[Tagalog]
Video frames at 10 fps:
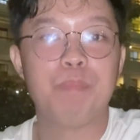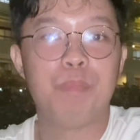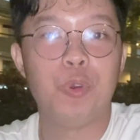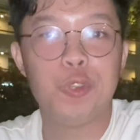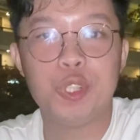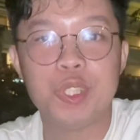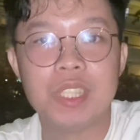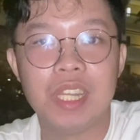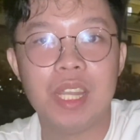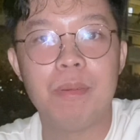photos
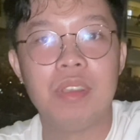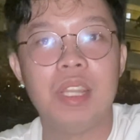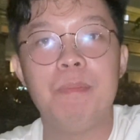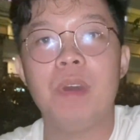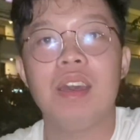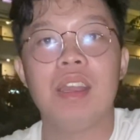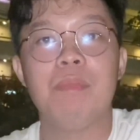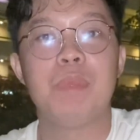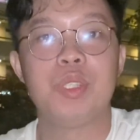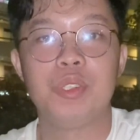niya, na,
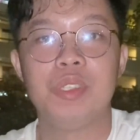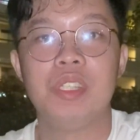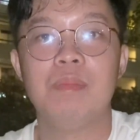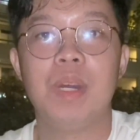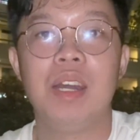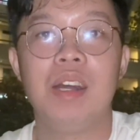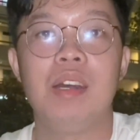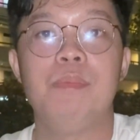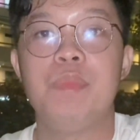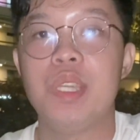napaka-matured ng mga
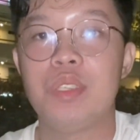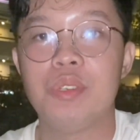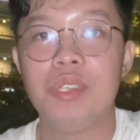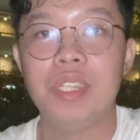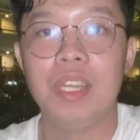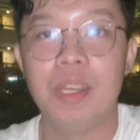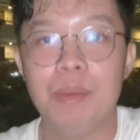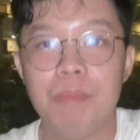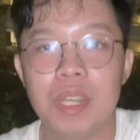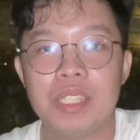picture niya,
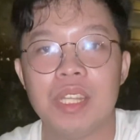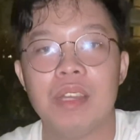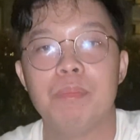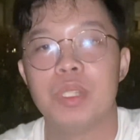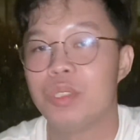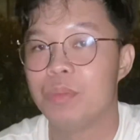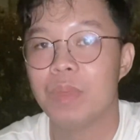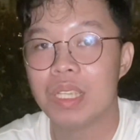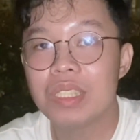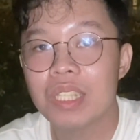para siyang matured
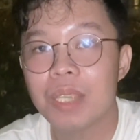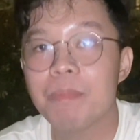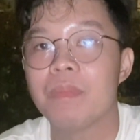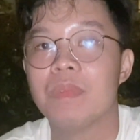mag-isip.